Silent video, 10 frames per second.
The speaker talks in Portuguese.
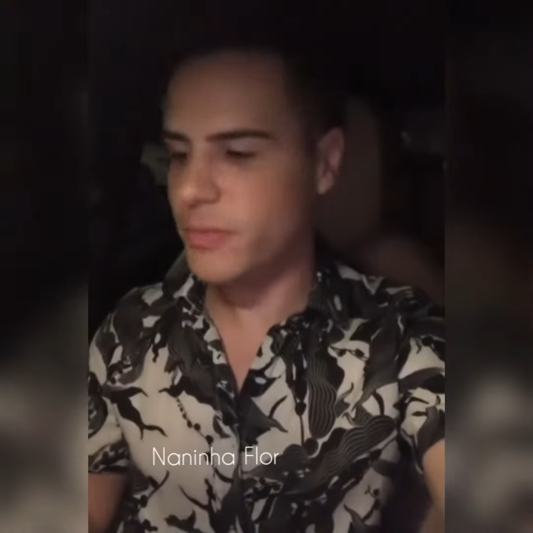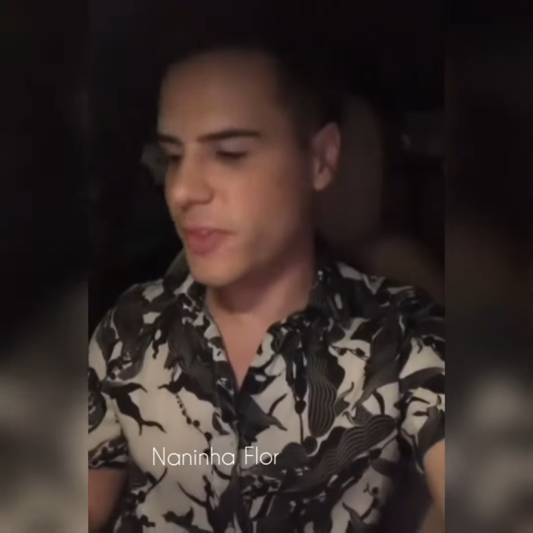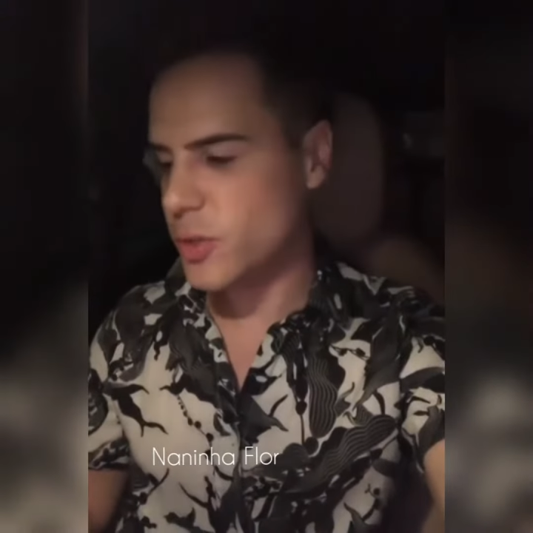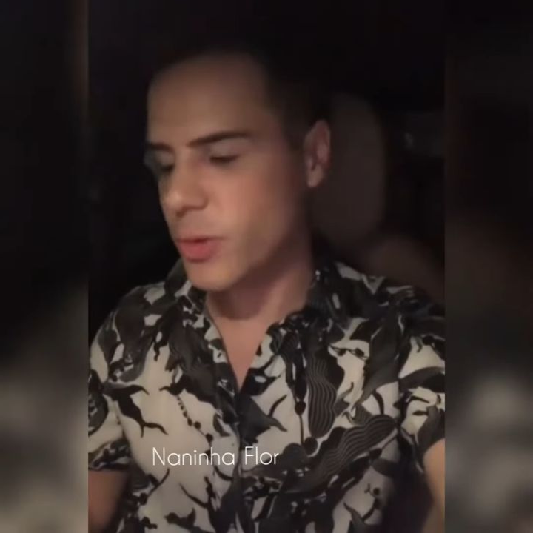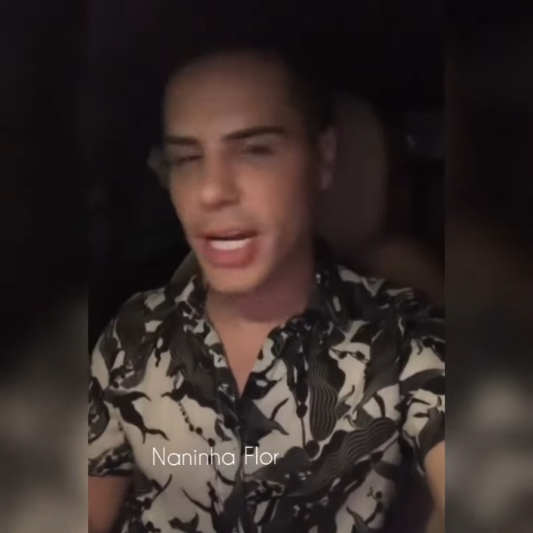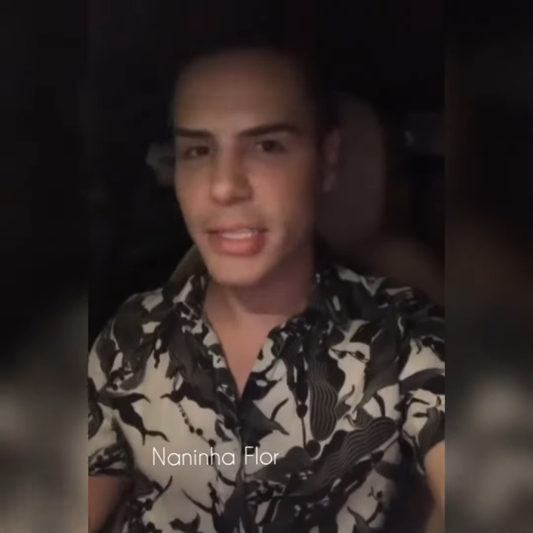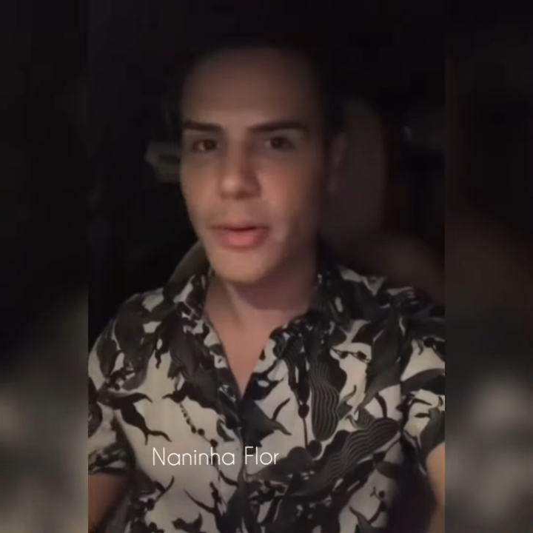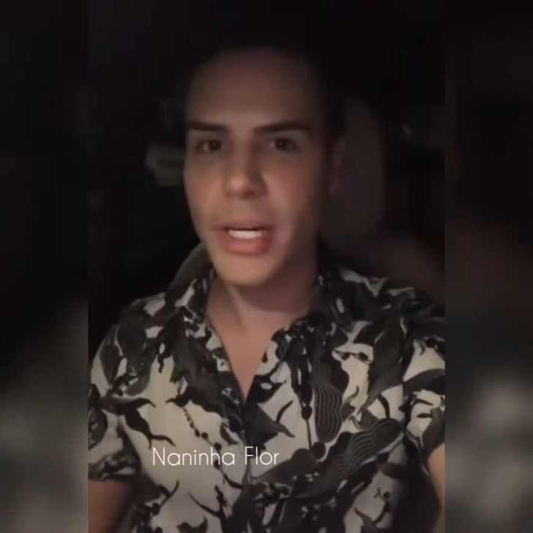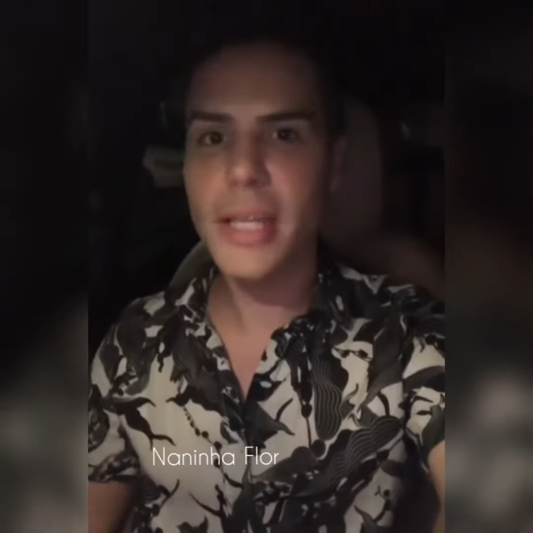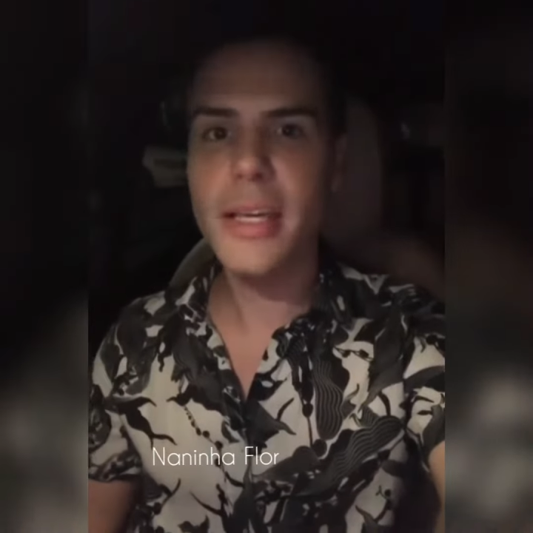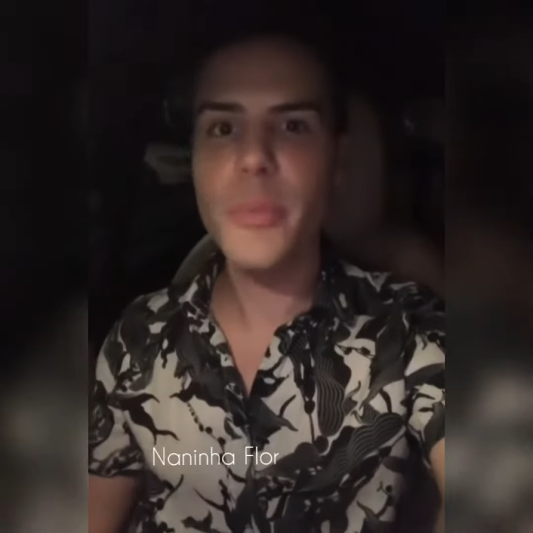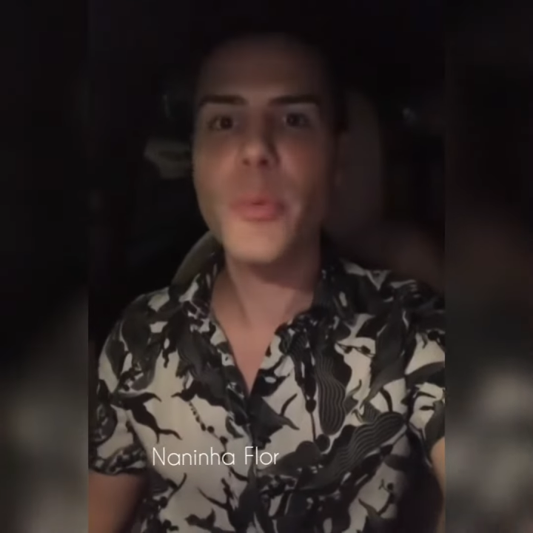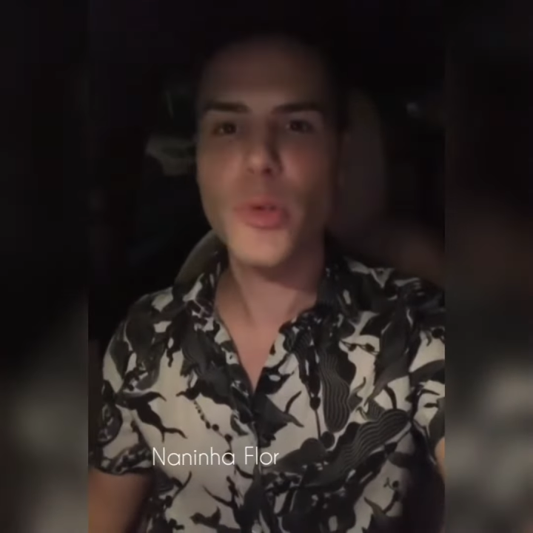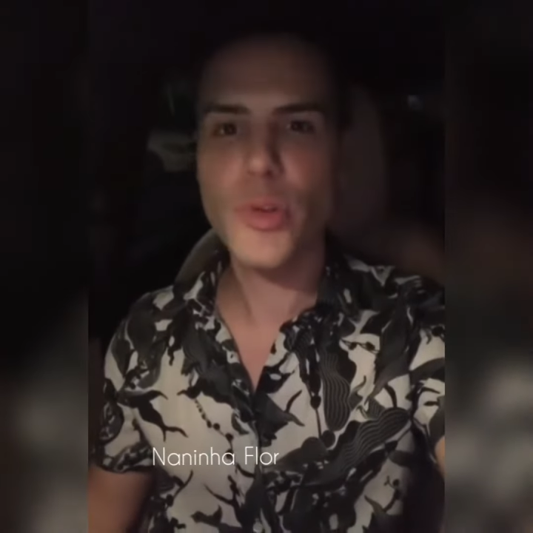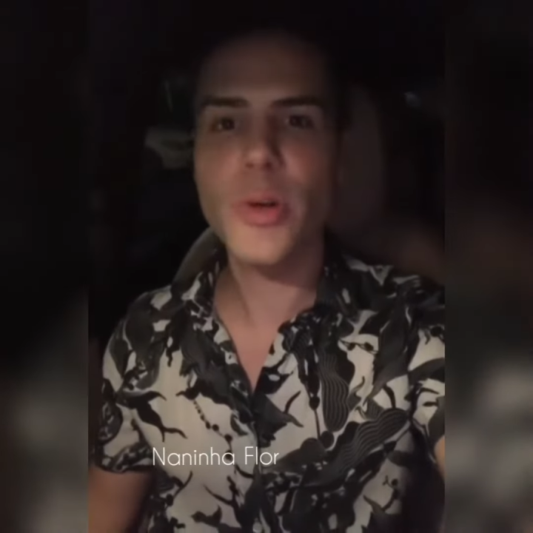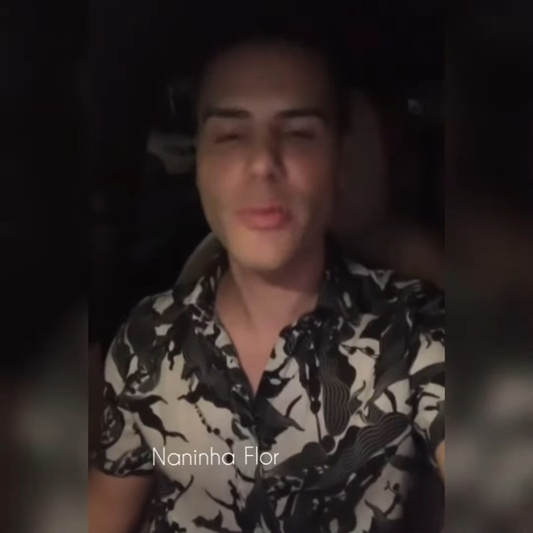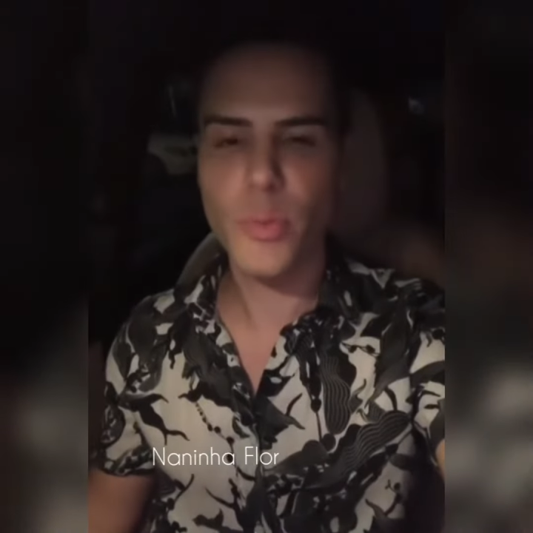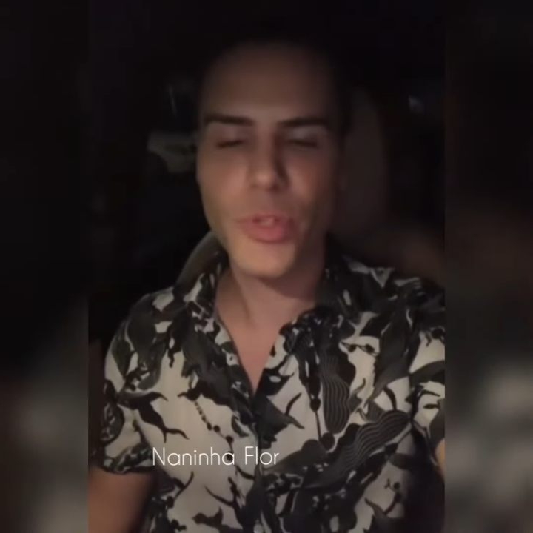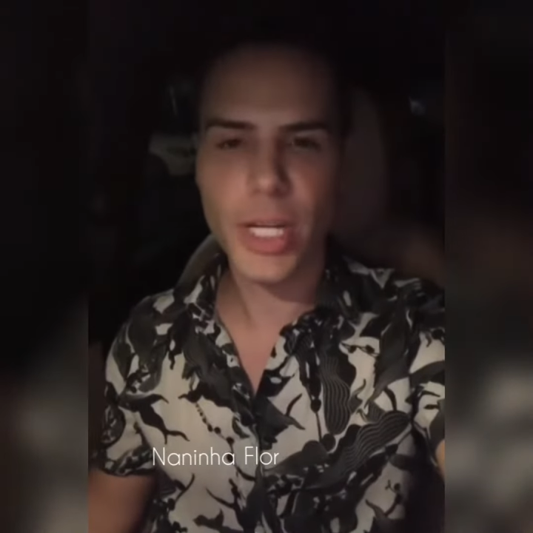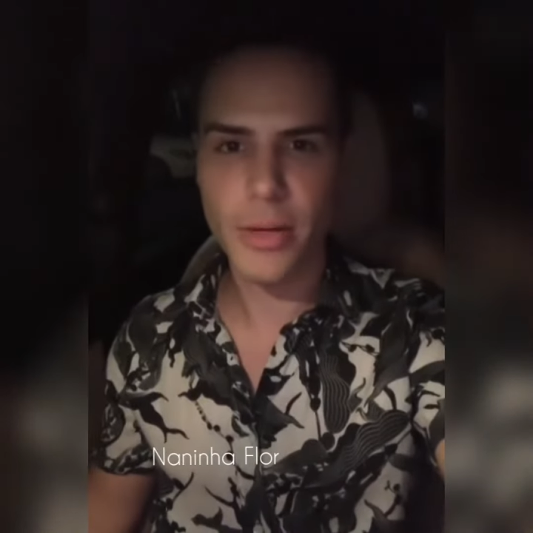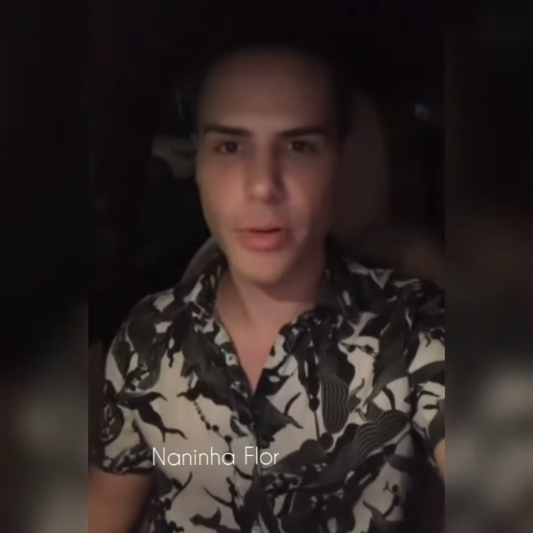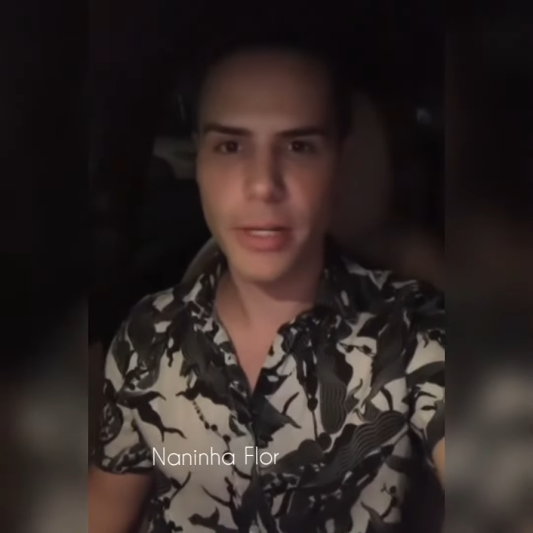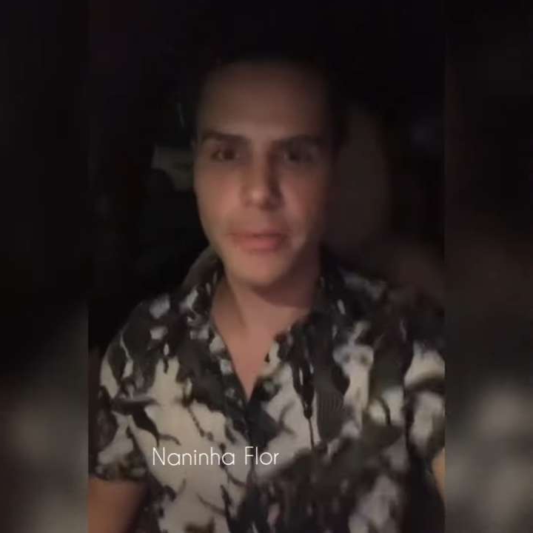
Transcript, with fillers: fez um cartão aqui que me emocionou e vou mostrar agora.